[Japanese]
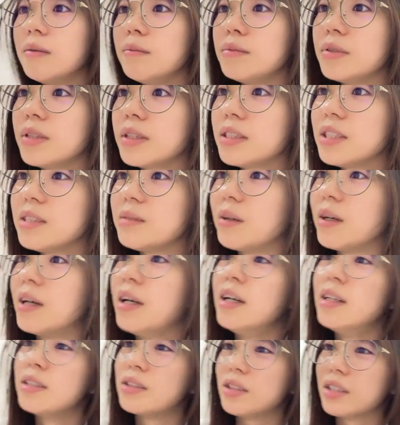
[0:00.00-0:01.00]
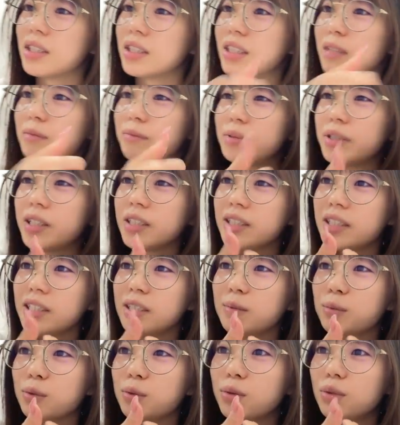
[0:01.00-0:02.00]
プラシーボ私多分
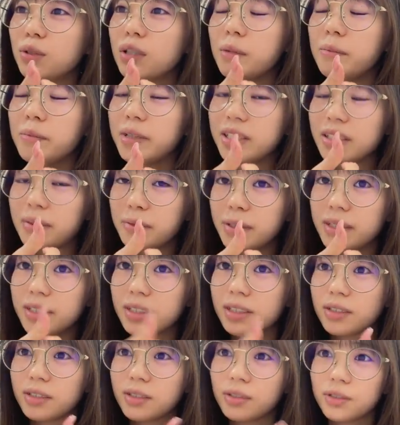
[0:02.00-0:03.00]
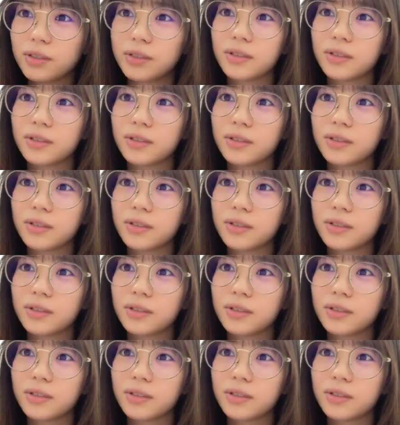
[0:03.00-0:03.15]
プラシーボ効果めちゃめちゃ強